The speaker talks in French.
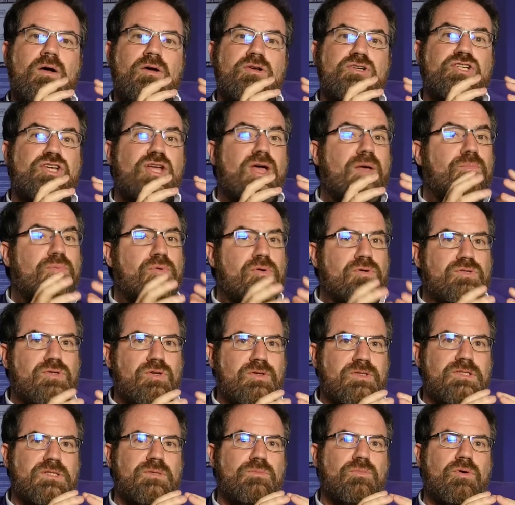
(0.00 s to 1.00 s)
J'ai un peu le
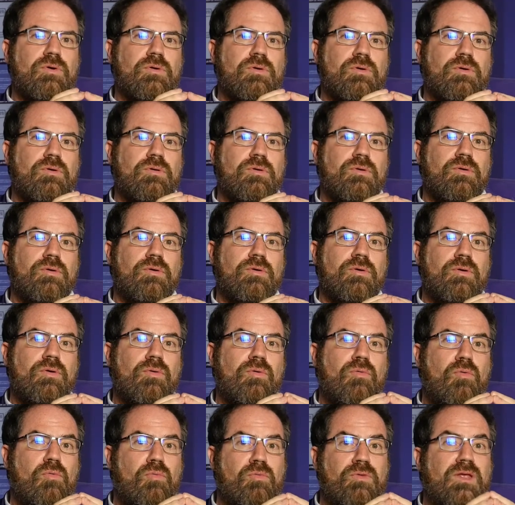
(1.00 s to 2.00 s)
sentiment
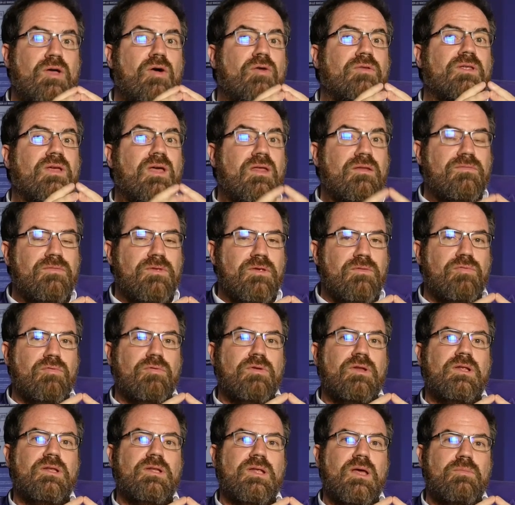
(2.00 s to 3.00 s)
qu'on est en train de vivre
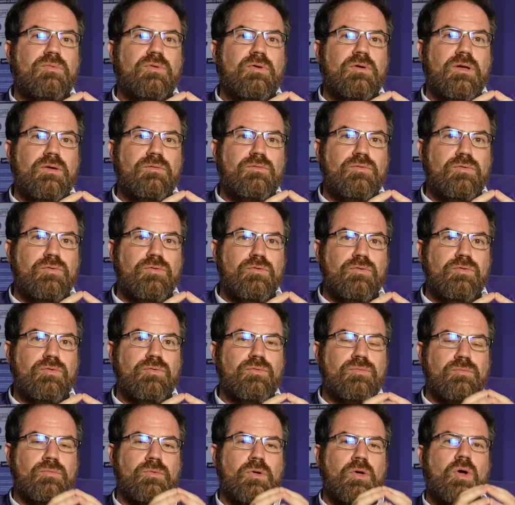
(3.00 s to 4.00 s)
une étape de
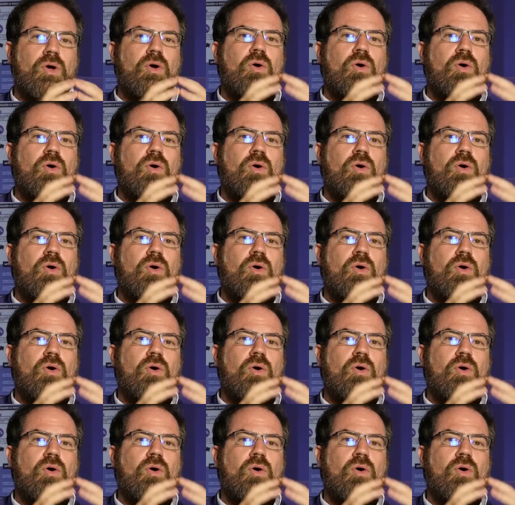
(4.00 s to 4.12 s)
l'évolution